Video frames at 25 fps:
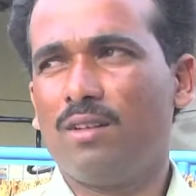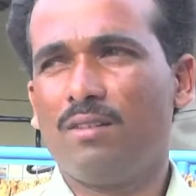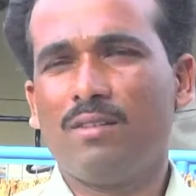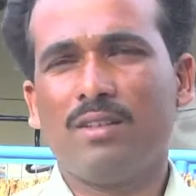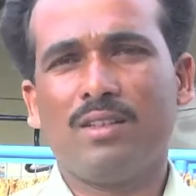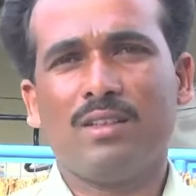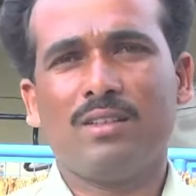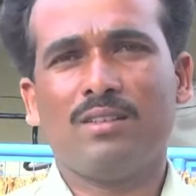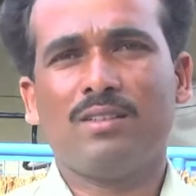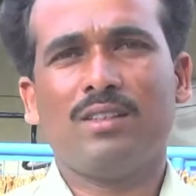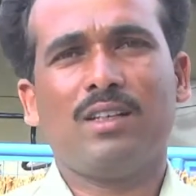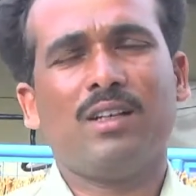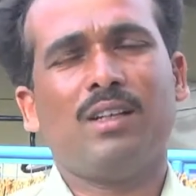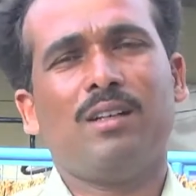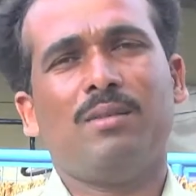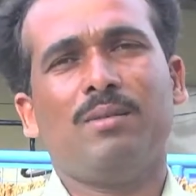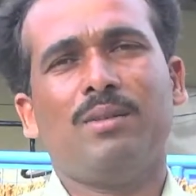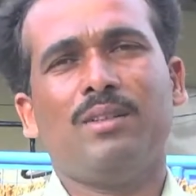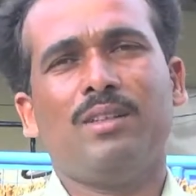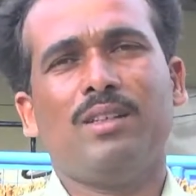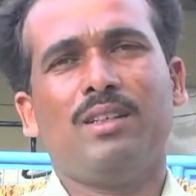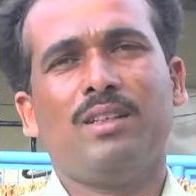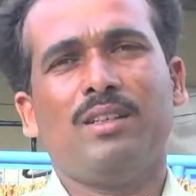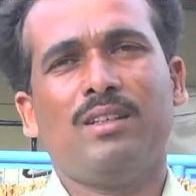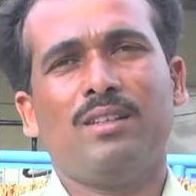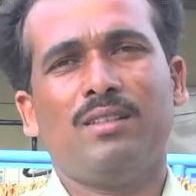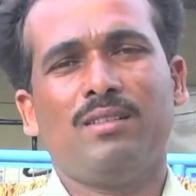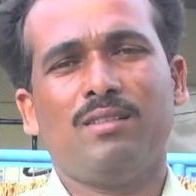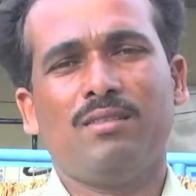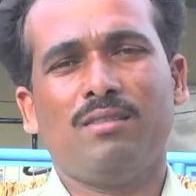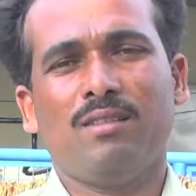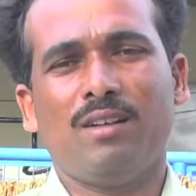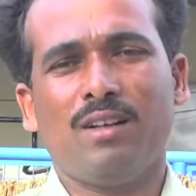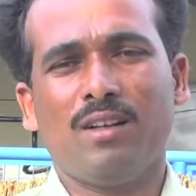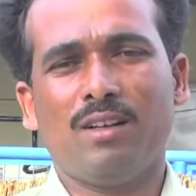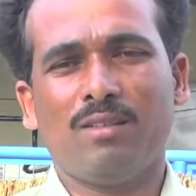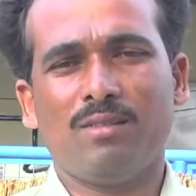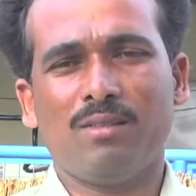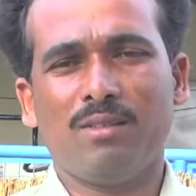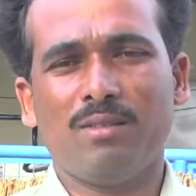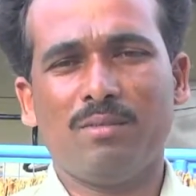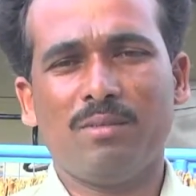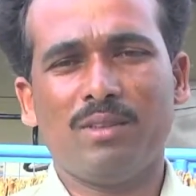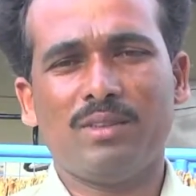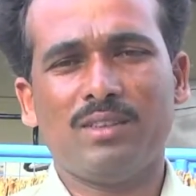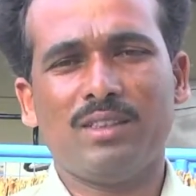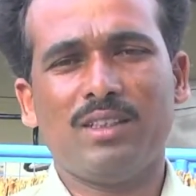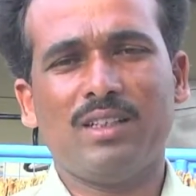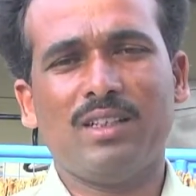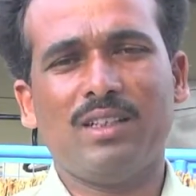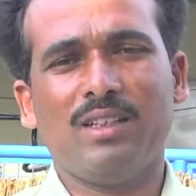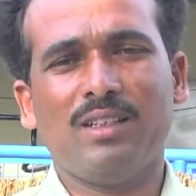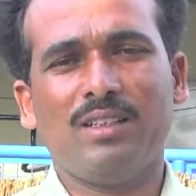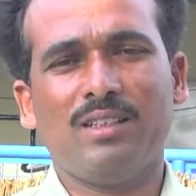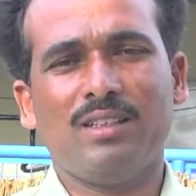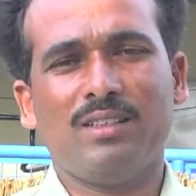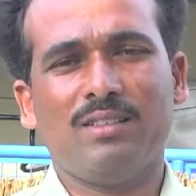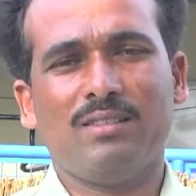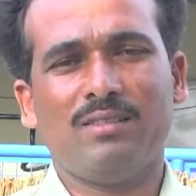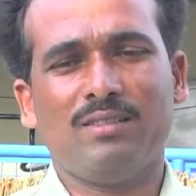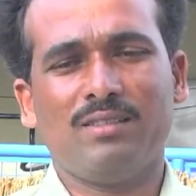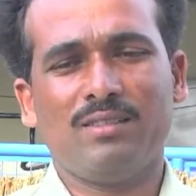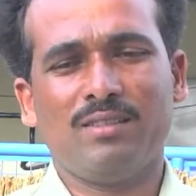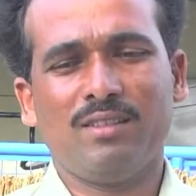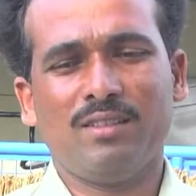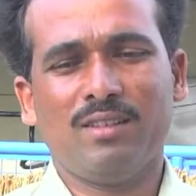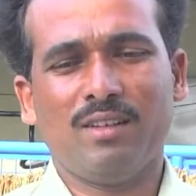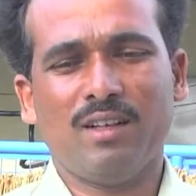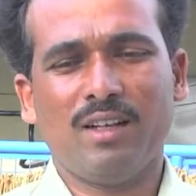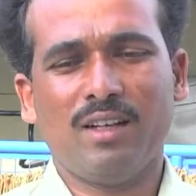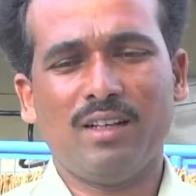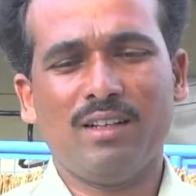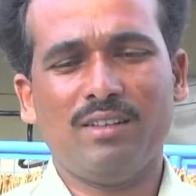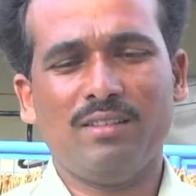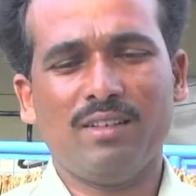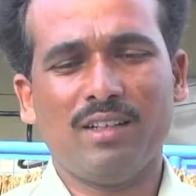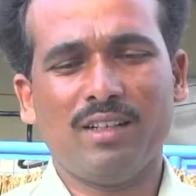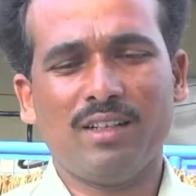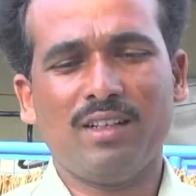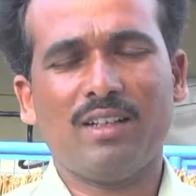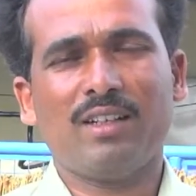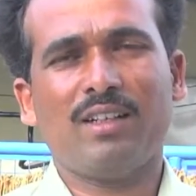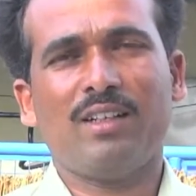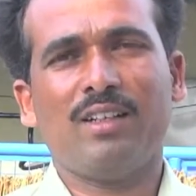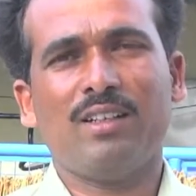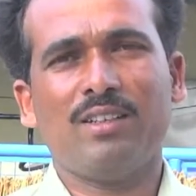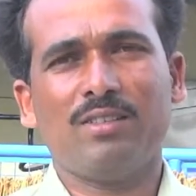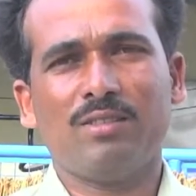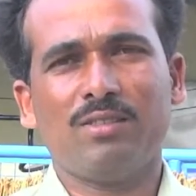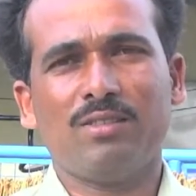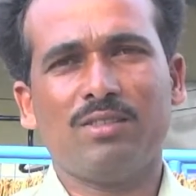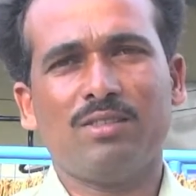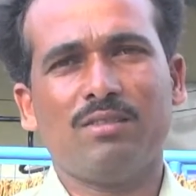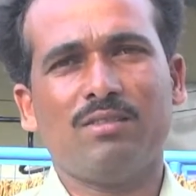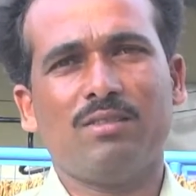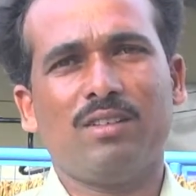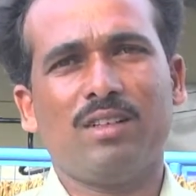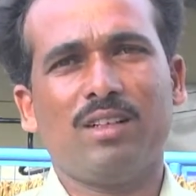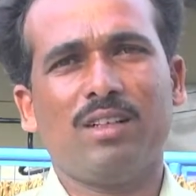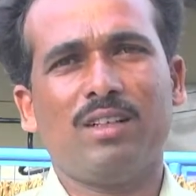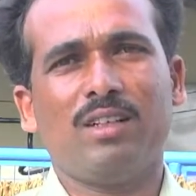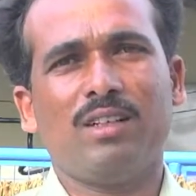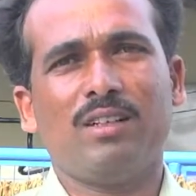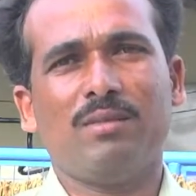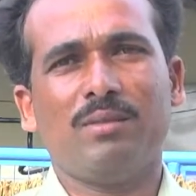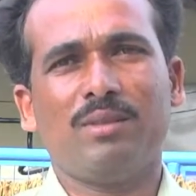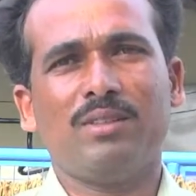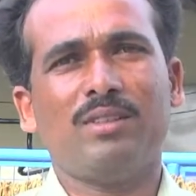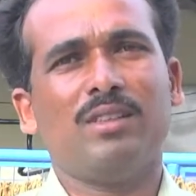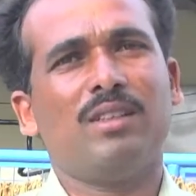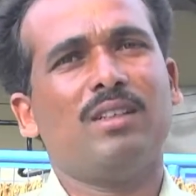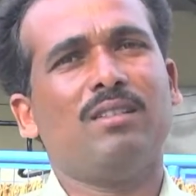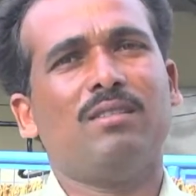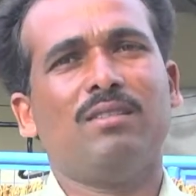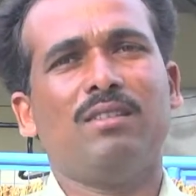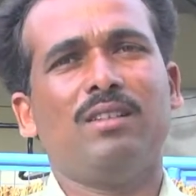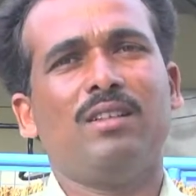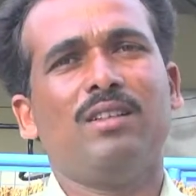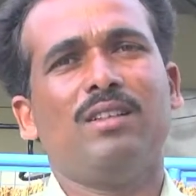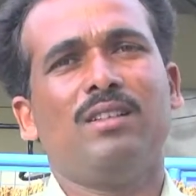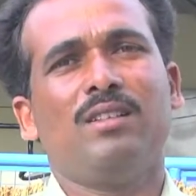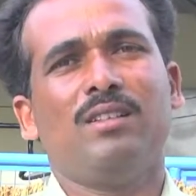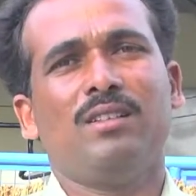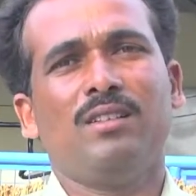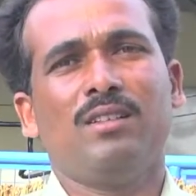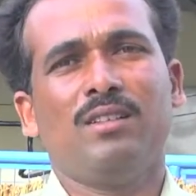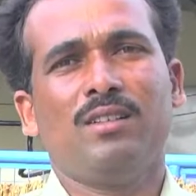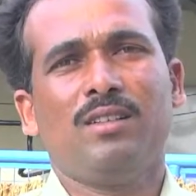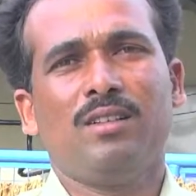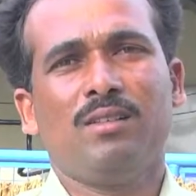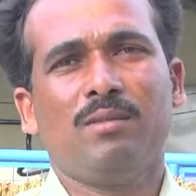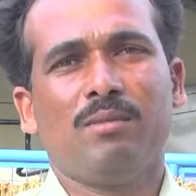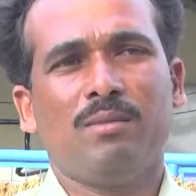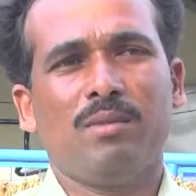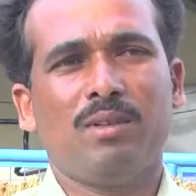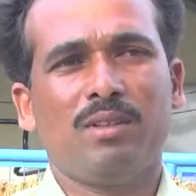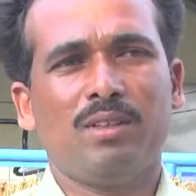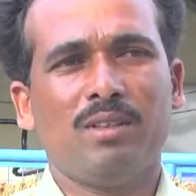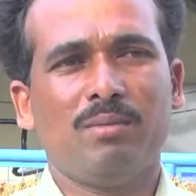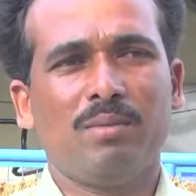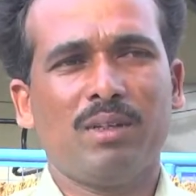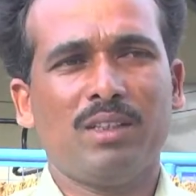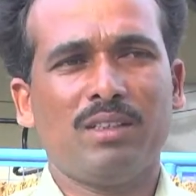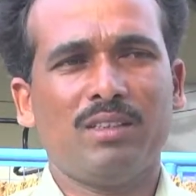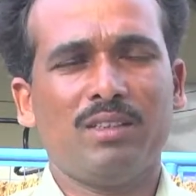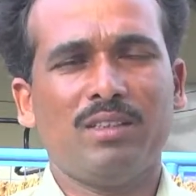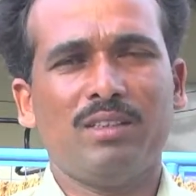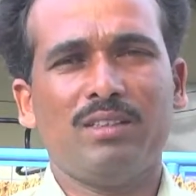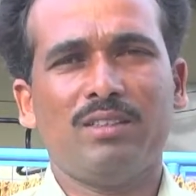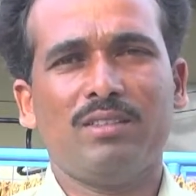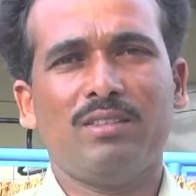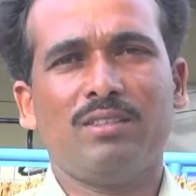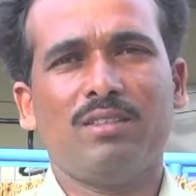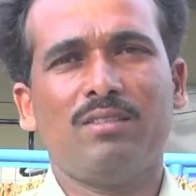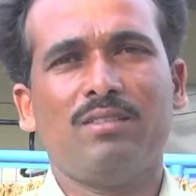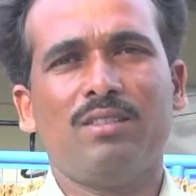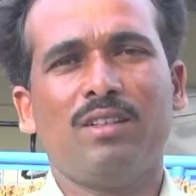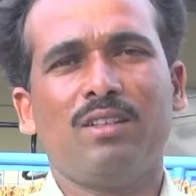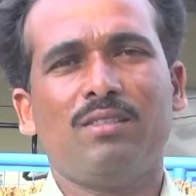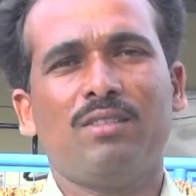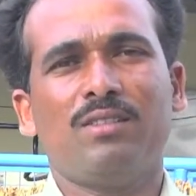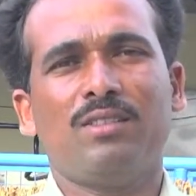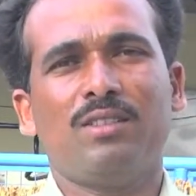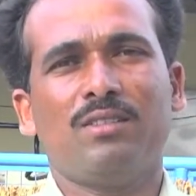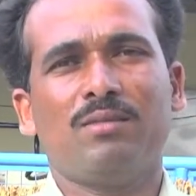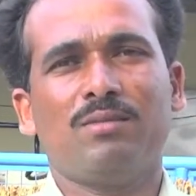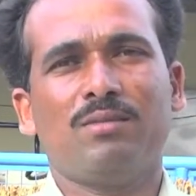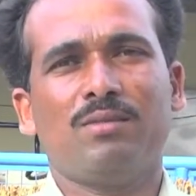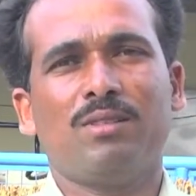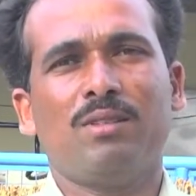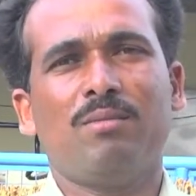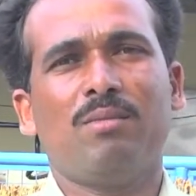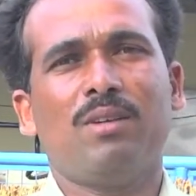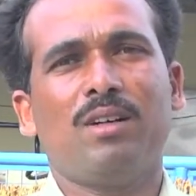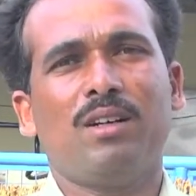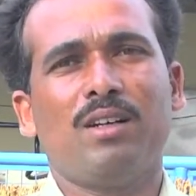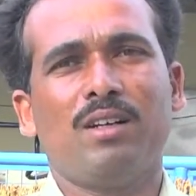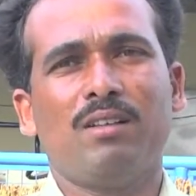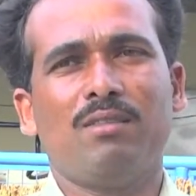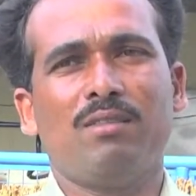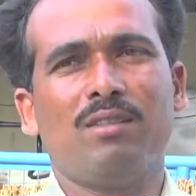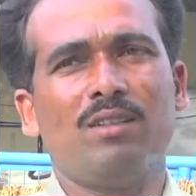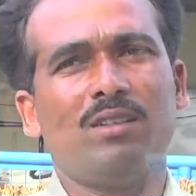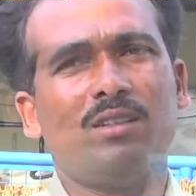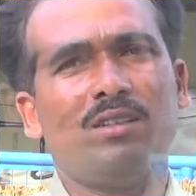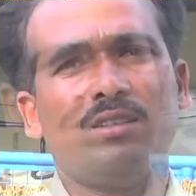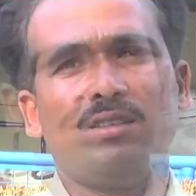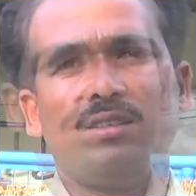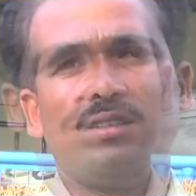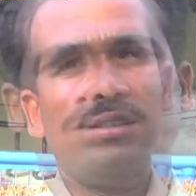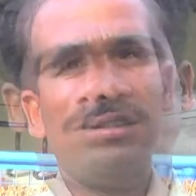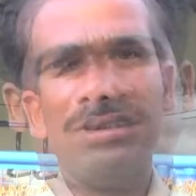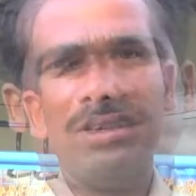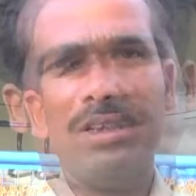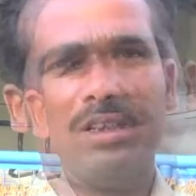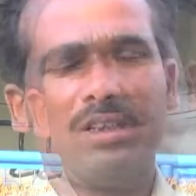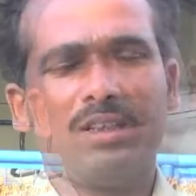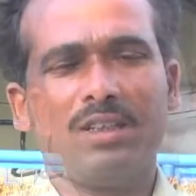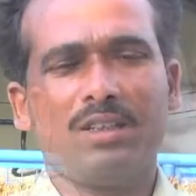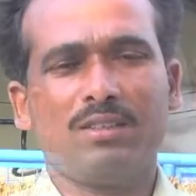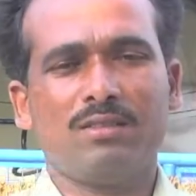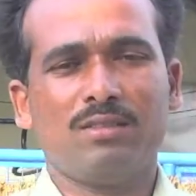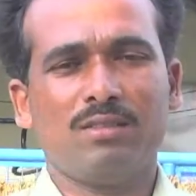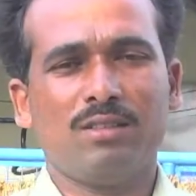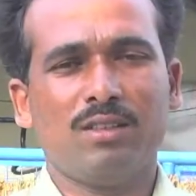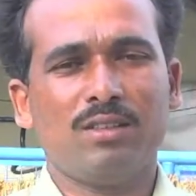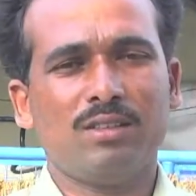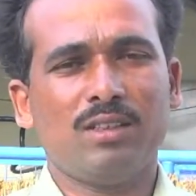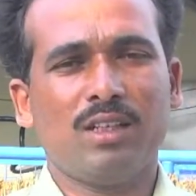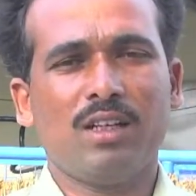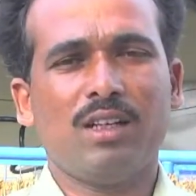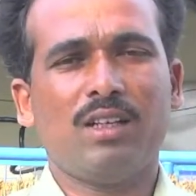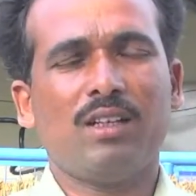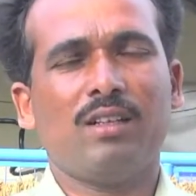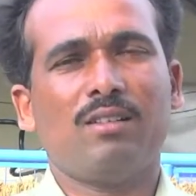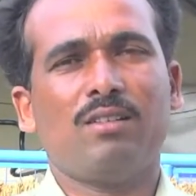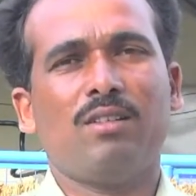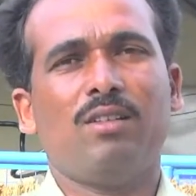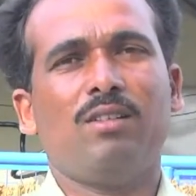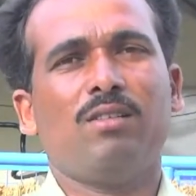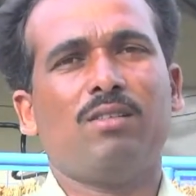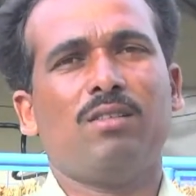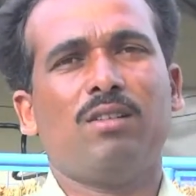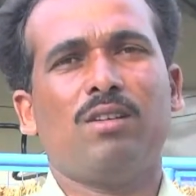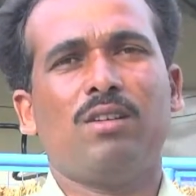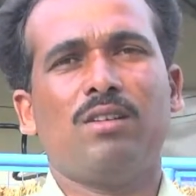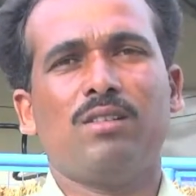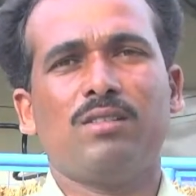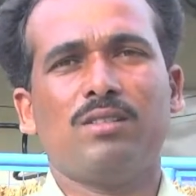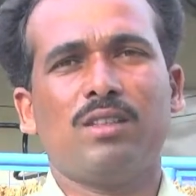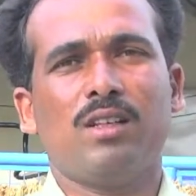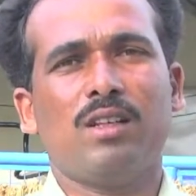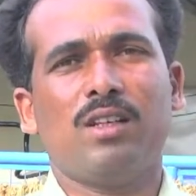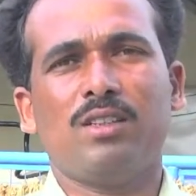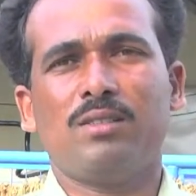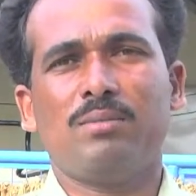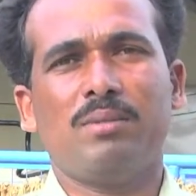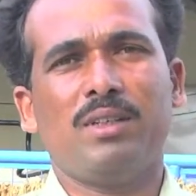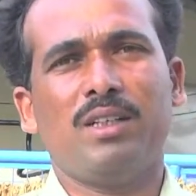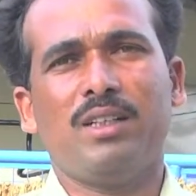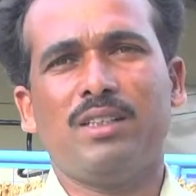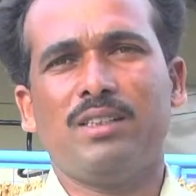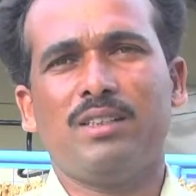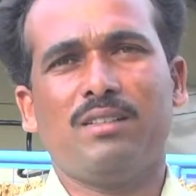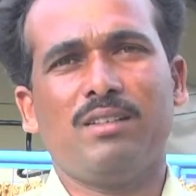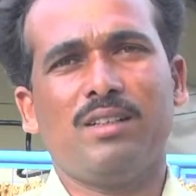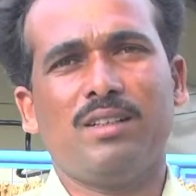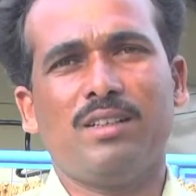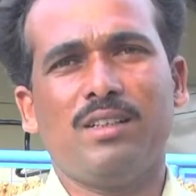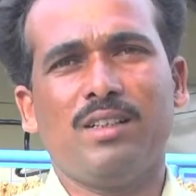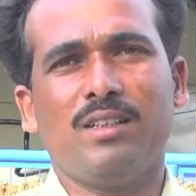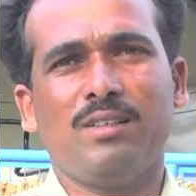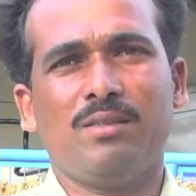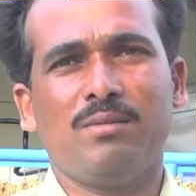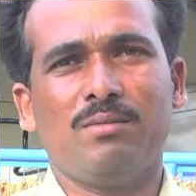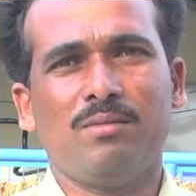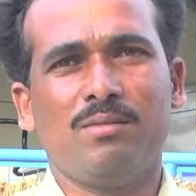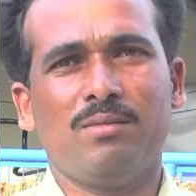కూడా పెట్టారు చాలామంది వాళ్ళకు కూడా మంచిగా వెళ్ళింది అన్ని వెరైటీల కంటే ఇది కొంచెం వెరైటీగా మంచిగానే ఉన్నది మత్తి పత్తి తీసుకోవడం కూడా కొంచెం సులభంగానే ఉన్నది స్ప్రేయింగ్ ఖర్చు కూడా చాలా తక్కువనే ఒక రెండు సార్లు స్ప్రే చేసాం అంతే